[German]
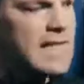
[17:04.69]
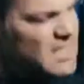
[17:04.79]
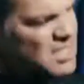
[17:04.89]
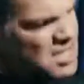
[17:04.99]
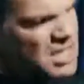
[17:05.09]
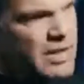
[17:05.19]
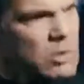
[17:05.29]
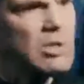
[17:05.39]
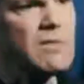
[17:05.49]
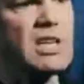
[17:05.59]
Das ist die
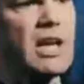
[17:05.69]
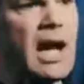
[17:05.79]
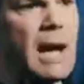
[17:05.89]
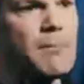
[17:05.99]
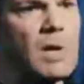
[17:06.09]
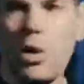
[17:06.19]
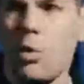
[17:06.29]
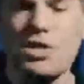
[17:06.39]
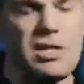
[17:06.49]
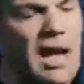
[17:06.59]
Quittung, die wir hier haben.
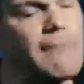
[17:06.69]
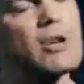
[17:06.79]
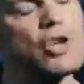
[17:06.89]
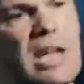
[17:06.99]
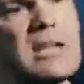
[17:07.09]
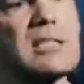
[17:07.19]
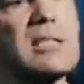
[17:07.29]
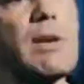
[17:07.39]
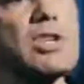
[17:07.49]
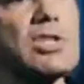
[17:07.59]
Und ich kann verstehen, dass
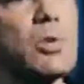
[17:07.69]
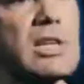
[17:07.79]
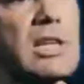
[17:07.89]
die Menschen so